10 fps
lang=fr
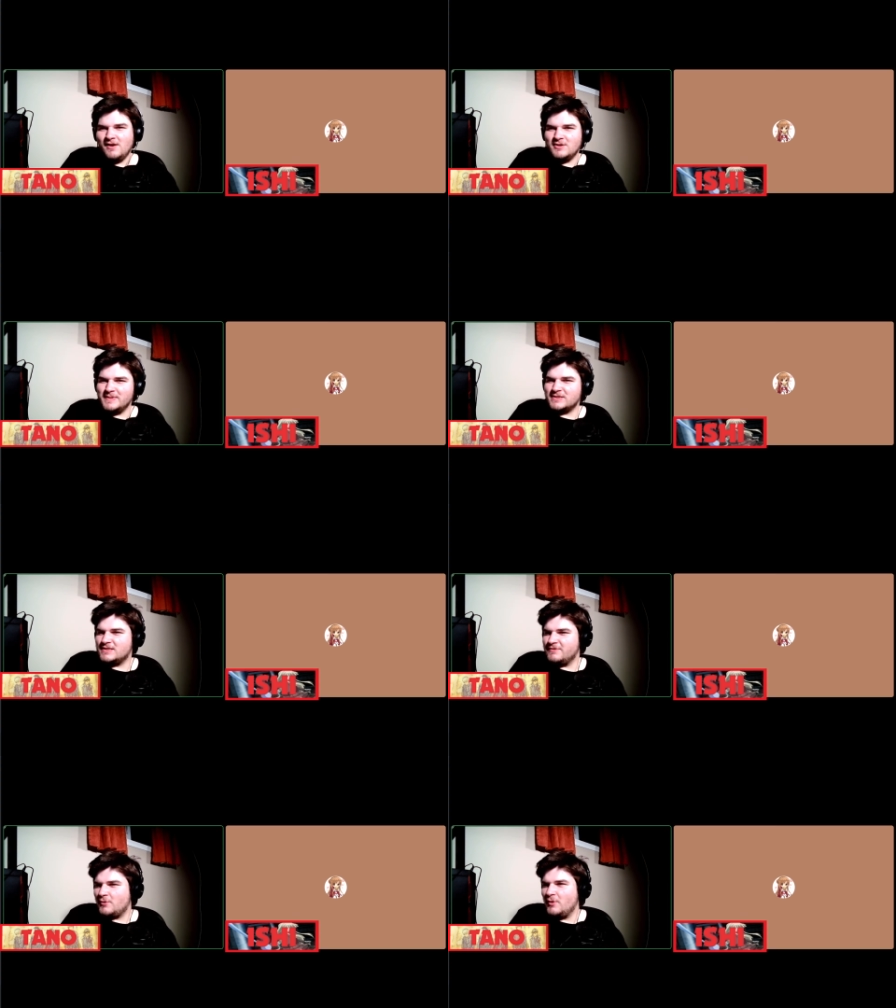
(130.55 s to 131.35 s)
Je pense qu'il
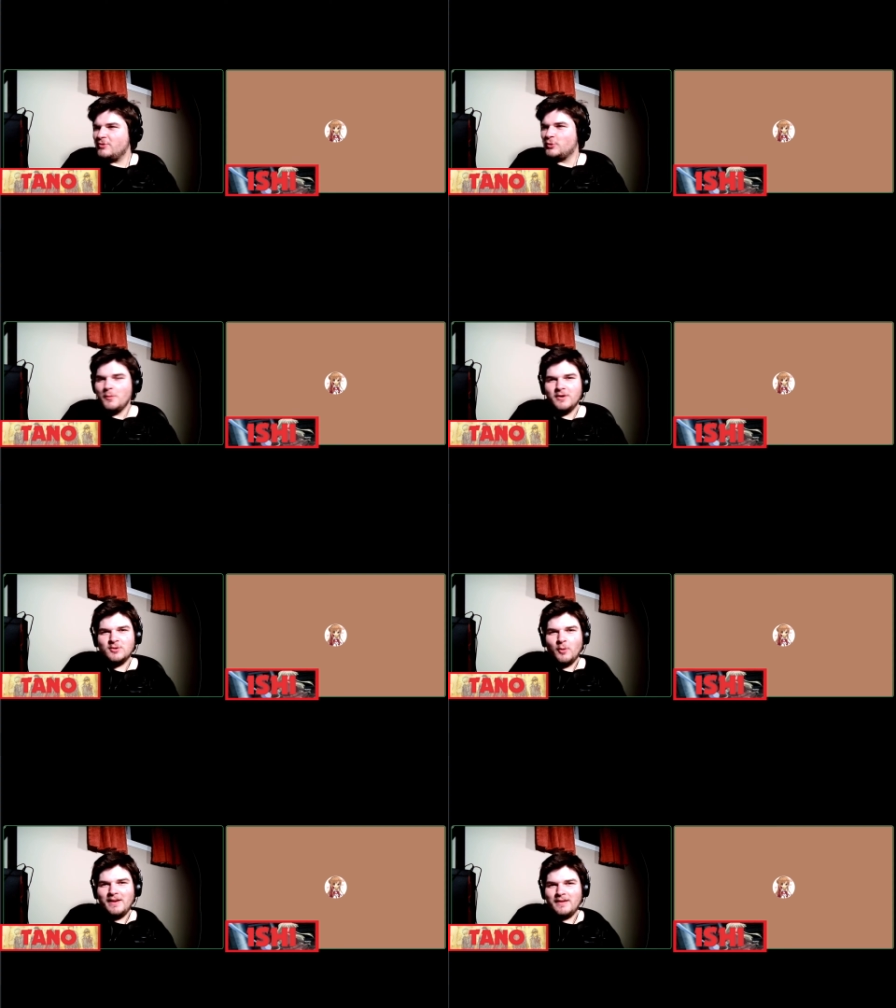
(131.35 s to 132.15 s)
s'est fait quoi deux mhm. minutes
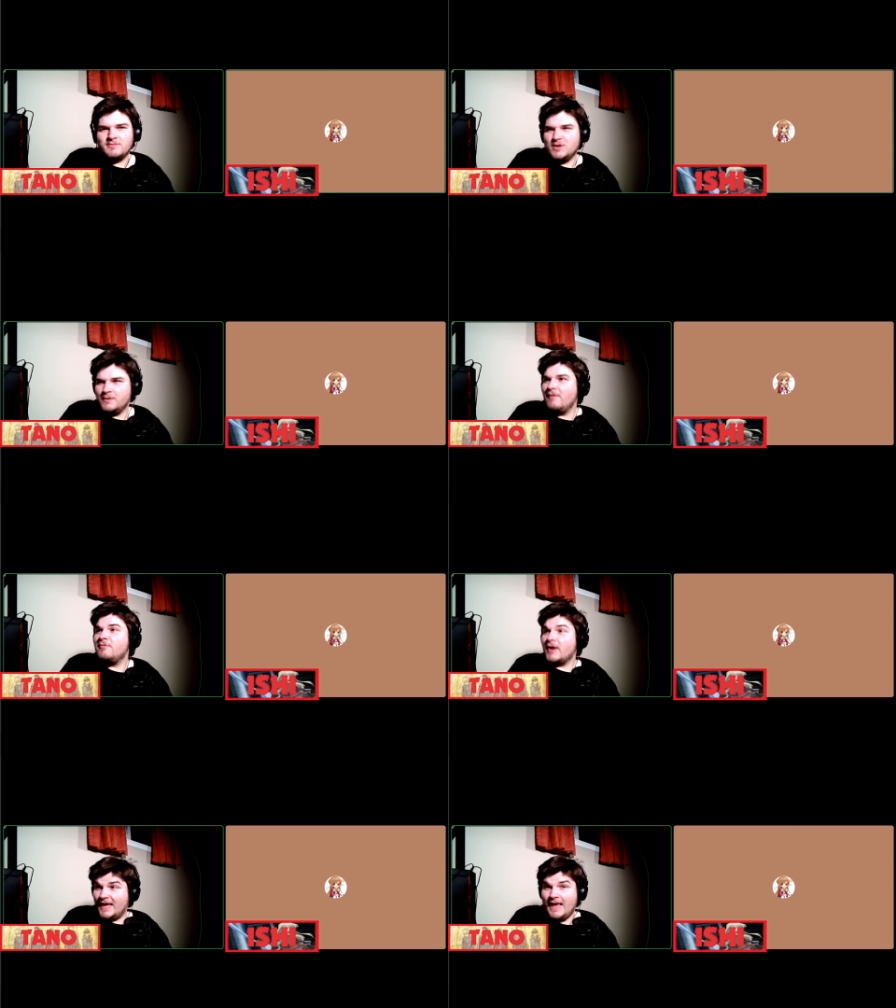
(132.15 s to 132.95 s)
qu'on parle d'absolument
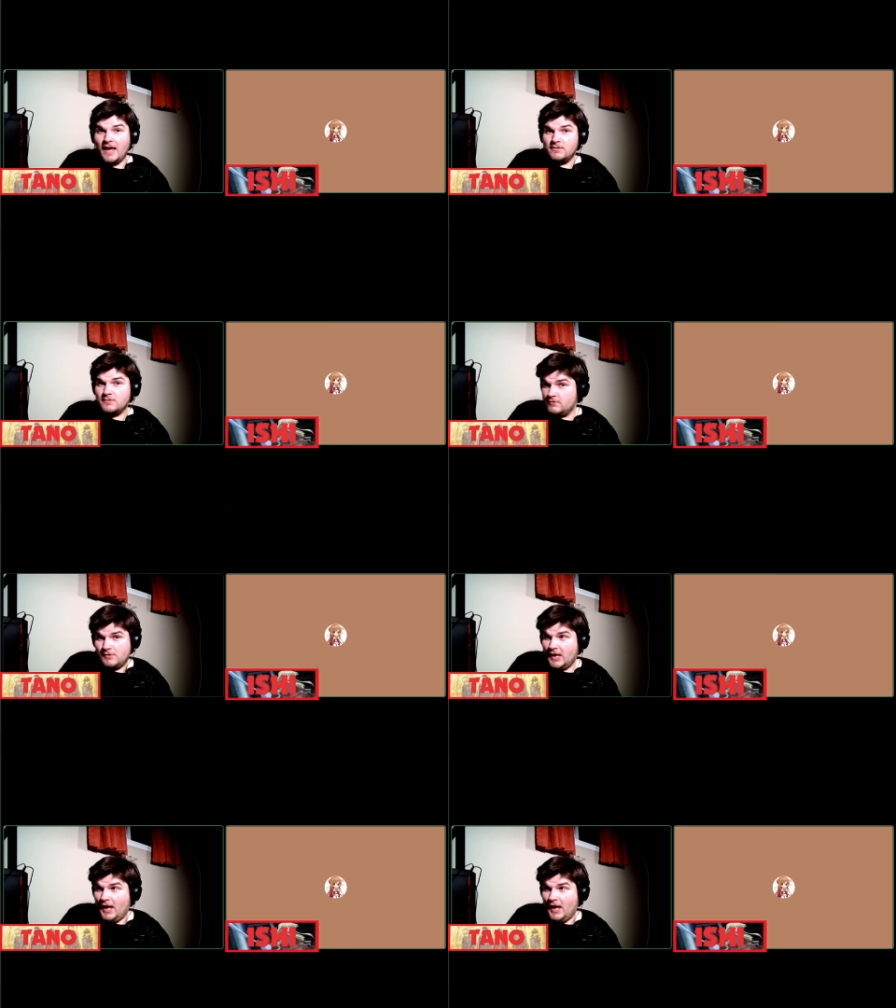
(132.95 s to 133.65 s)
rien. Rien.